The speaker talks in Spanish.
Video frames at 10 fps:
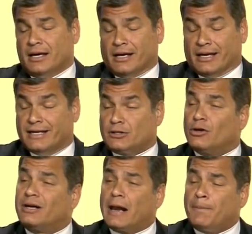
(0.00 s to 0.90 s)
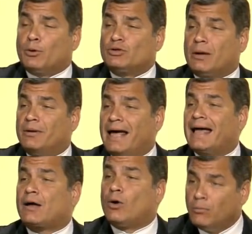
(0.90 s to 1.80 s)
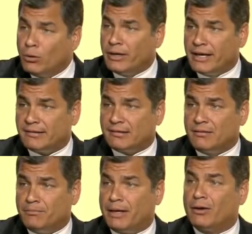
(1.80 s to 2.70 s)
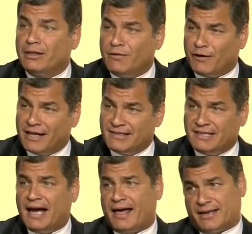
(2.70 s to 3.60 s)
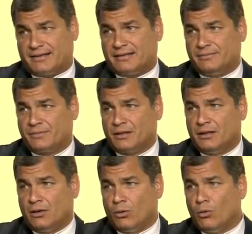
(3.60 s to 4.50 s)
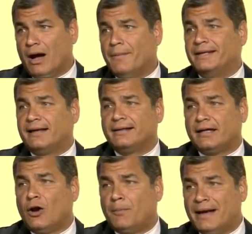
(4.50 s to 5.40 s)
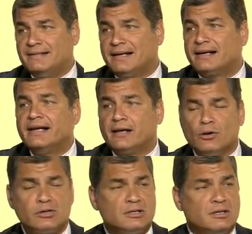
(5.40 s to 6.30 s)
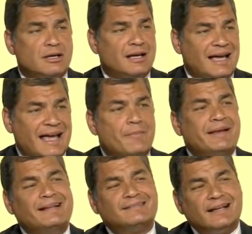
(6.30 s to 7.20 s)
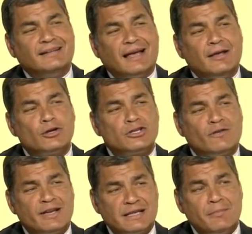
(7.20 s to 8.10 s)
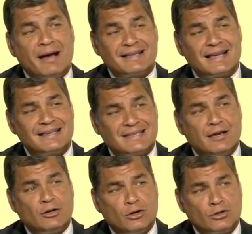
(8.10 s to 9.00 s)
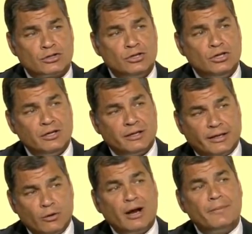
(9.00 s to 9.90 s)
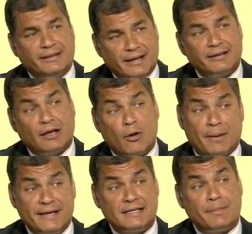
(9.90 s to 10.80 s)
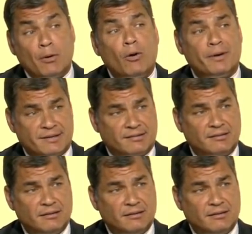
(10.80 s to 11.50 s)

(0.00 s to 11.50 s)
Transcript: Y son responsabilidades comunes pero diferenciadas. Un habitante de los países ricos emite 38 veces más CO2 que un habitante de los países pobres.